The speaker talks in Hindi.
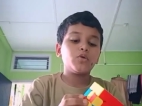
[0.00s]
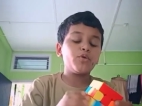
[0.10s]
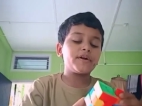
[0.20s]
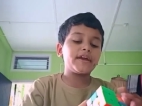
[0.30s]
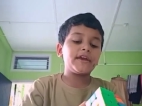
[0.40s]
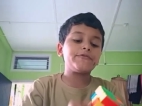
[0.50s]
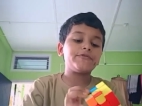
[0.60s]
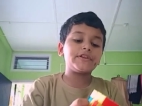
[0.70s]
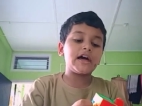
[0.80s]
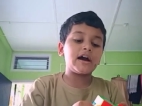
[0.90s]
ओके
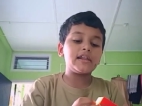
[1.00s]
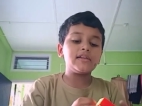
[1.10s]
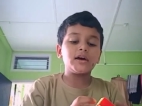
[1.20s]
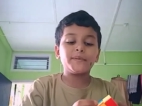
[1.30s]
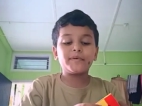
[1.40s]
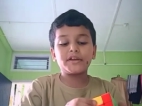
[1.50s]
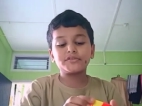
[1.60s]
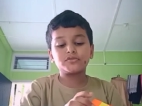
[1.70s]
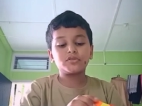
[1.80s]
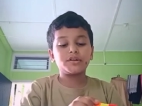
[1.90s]
फिलहाल अभी मैंने
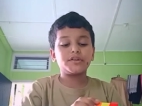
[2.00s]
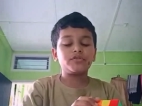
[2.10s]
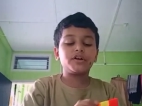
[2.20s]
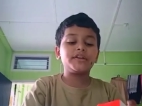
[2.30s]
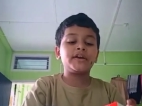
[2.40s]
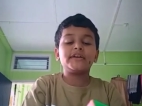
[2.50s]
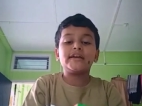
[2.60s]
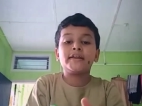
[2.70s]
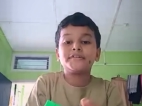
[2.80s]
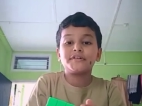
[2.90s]
इसको कंटिन्यू कर दिया
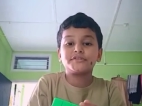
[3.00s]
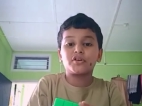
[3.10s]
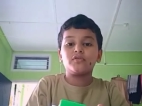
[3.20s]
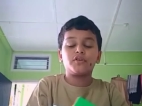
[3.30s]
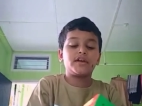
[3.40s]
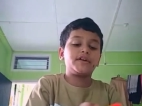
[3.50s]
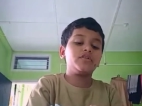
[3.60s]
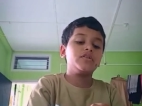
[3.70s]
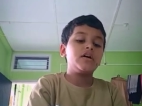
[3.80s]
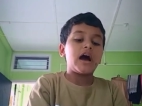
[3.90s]
ये लेट सॉल्व हो गया
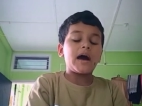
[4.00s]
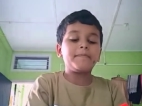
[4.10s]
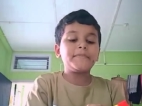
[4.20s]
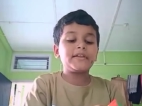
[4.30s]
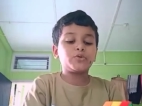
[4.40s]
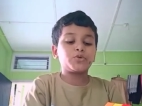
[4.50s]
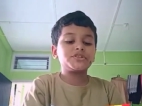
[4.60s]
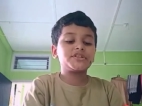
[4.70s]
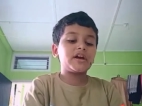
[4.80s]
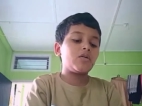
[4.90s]
देखो आपने
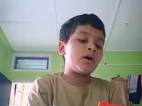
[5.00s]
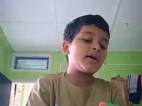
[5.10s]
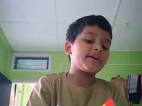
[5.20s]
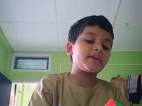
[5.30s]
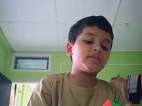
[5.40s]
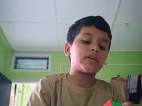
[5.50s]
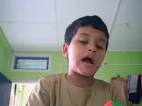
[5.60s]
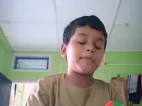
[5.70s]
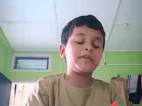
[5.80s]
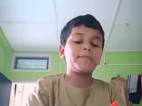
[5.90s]
नोटिस किया होगा कि
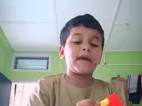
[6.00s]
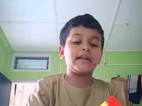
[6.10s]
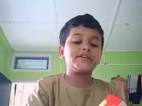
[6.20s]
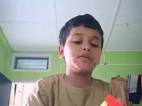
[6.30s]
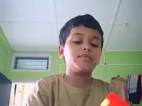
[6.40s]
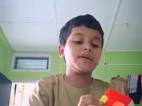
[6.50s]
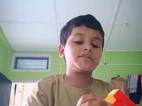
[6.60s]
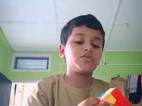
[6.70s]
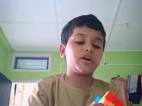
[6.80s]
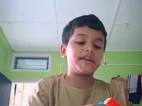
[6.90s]
आपने पहले जब भी
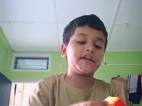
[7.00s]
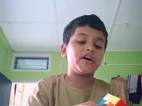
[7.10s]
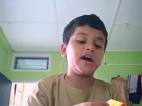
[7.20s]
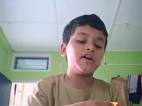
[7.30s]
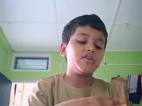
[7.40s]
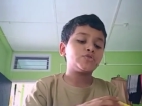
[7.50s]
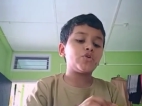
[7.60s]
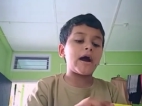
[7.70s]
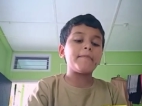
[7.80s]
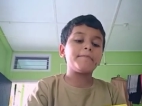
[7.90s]
इसको खरीदा होगा तो
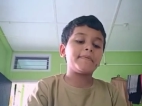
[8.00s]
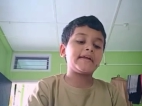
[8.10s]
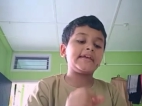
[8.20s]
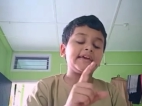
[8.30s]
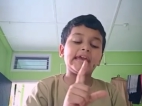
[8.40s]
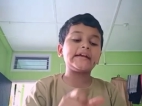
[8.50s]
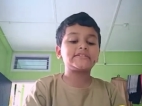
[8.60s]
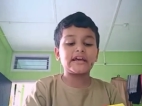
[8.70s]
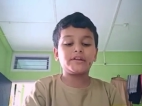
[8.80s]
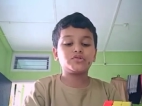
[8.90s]
आप पहले एक
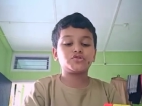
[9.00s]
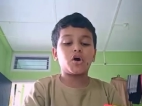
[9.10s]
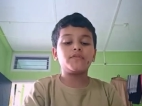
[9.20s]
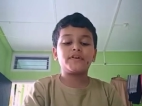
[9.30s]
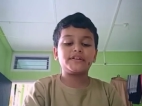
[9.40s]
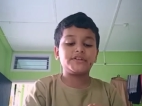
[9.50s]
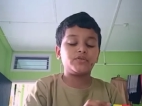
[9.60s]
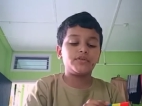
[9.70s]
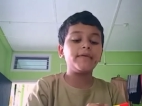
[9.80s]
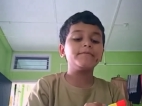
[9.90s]
साइड को सॉल्व करते
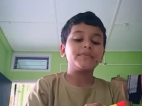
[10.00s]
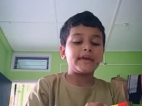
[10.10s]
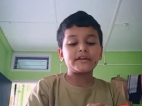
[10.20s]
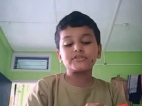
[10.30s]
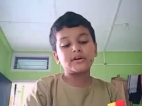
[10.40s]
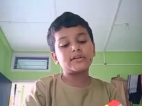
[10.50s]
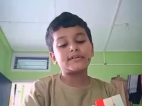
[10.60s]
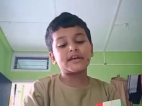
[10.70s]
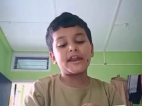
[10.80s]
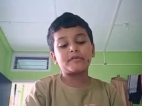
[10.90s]
होंगे एक
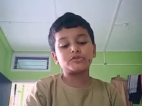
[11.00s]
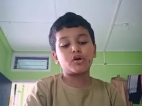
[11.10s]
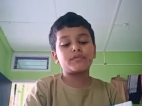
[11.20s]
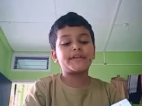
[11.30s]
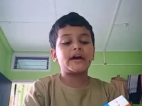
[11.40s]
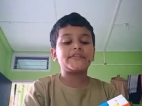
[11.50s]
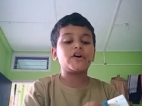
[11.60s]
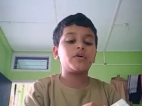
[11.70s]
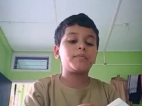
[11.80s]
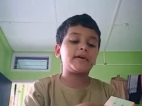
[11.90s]
साइड आपको सॉल्व करना आता
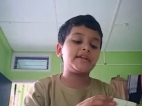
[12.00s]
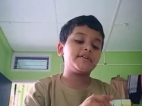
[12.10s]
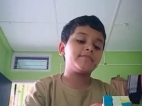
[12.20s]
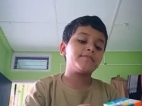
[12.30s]
होगा पहले ही